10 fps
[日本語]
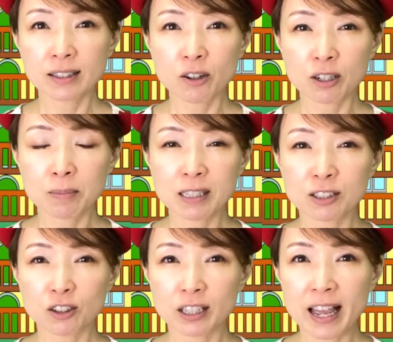ておりま
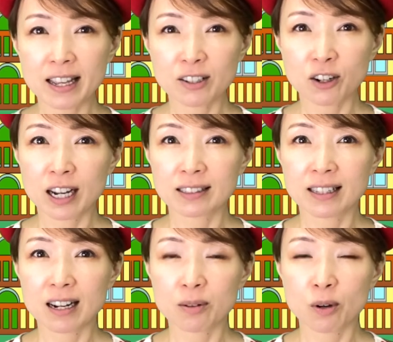すのでよかっ
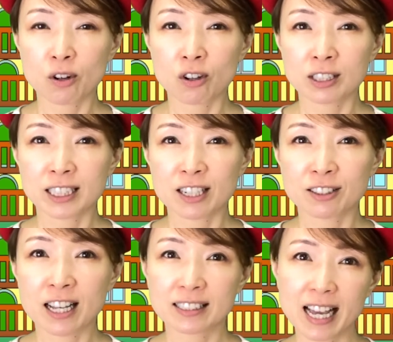たらフォローしてく
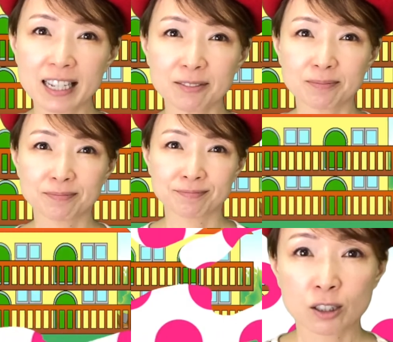ださい。
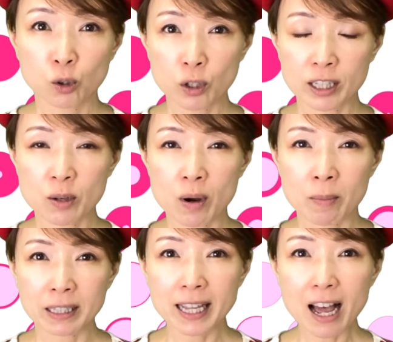それでは
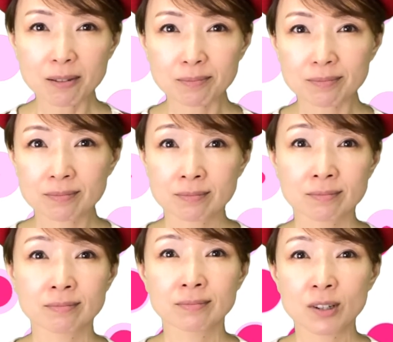また。
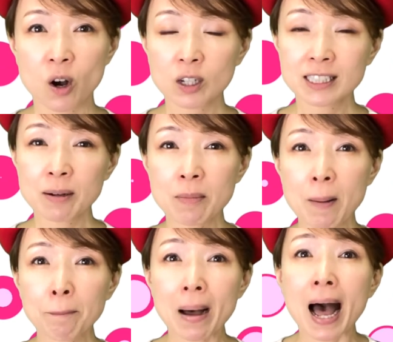お邪
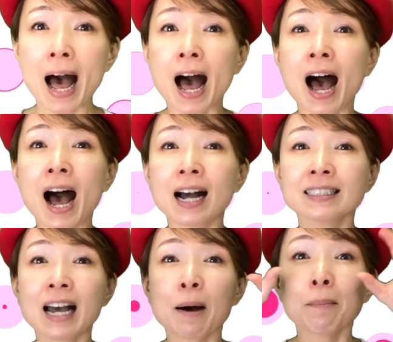魔
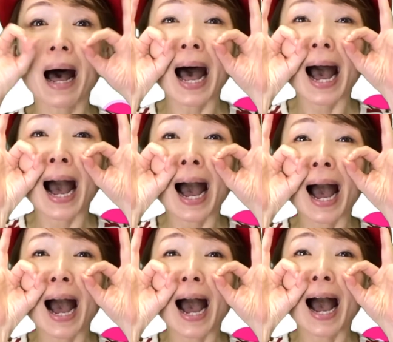パー邪
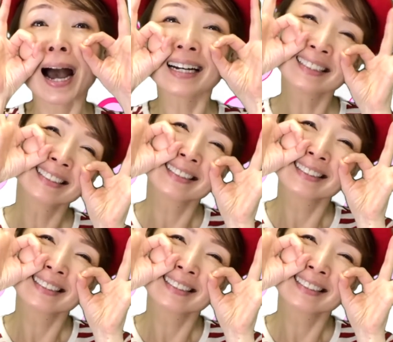魔